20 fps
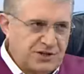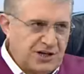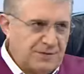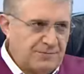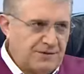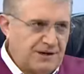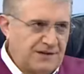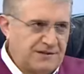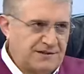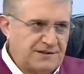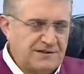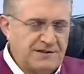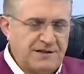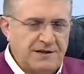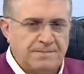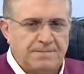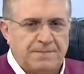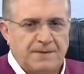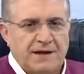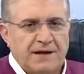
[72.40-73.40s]

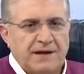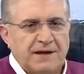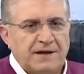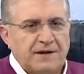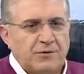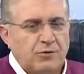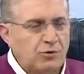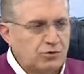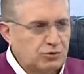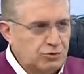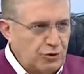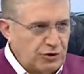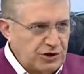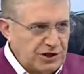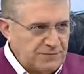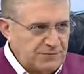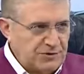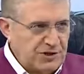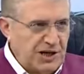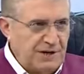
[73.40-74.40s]
camiasında, orta
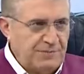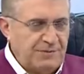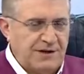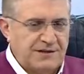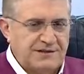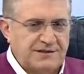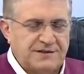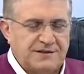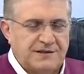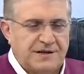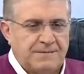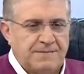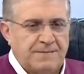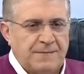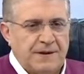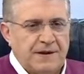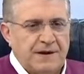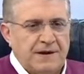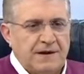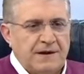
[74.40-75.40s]
öğretim camiasında.
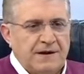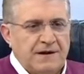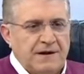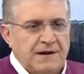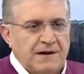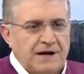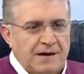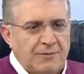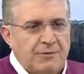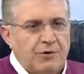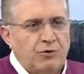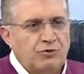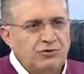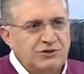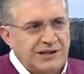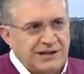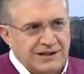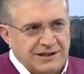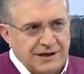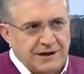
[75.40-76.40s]
Ama
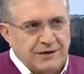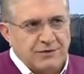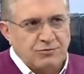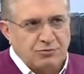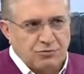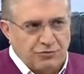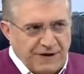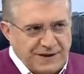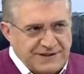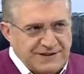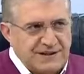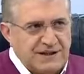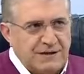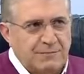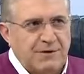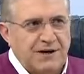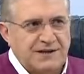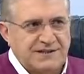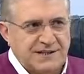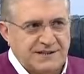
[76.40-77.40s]
öncelikle
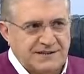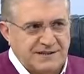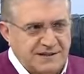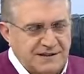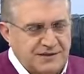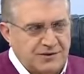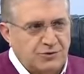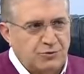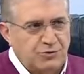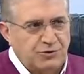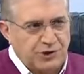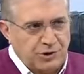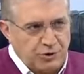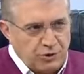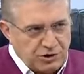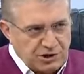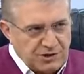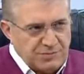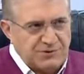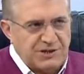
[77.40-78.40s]
üniversiteden bahsettiğiniz için yüksek
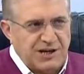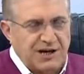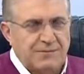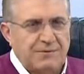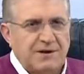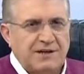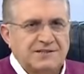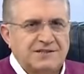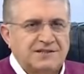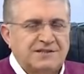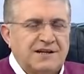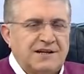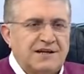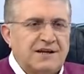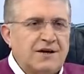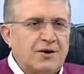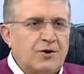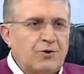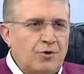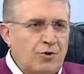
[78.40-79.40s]
öğretim camiasından
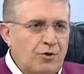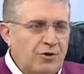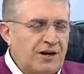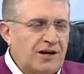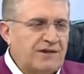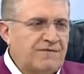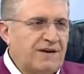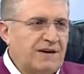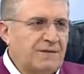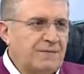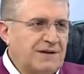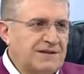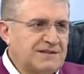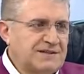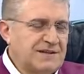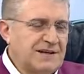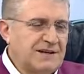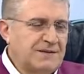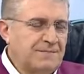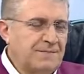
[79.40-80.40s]
örnek vermek
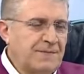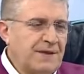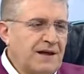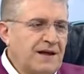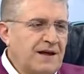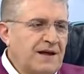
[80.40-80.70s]
isterim.